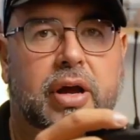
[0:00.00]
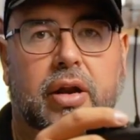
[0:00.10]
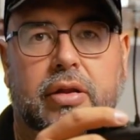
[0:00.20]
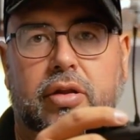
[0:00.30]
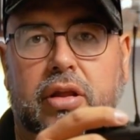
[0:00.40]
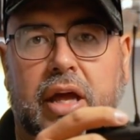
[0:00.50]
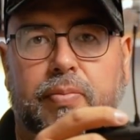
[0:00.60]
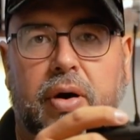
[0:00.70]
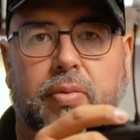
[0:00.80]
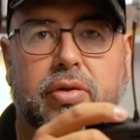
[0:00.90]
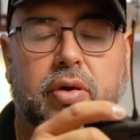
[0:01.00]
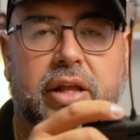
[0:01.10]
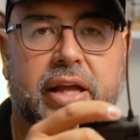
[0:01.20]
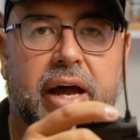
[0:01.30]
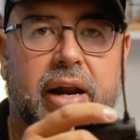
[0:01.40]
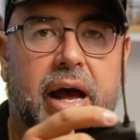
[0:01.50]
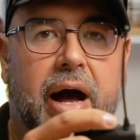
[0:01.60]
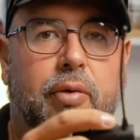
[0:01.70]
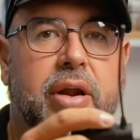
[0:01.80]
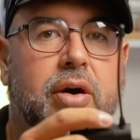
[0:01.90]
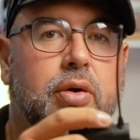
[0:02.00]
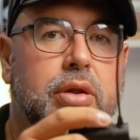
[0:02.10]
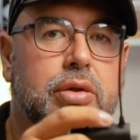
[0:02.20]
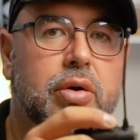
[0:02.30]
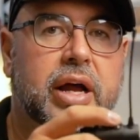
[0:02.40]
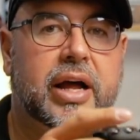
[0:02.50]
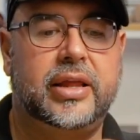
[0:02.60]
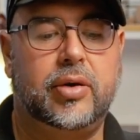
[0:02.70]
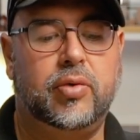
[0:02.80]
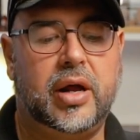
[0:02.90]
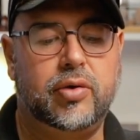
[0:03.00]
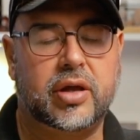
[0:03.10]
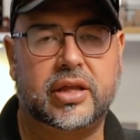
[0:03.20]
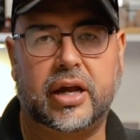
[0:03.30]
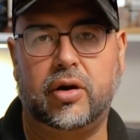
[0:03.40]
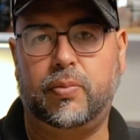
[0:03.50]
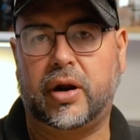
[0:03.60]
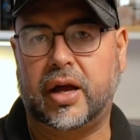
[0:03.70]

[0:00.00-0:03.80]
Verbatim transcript: porque nosotros también podemos conectar a una consola de un audio externo, por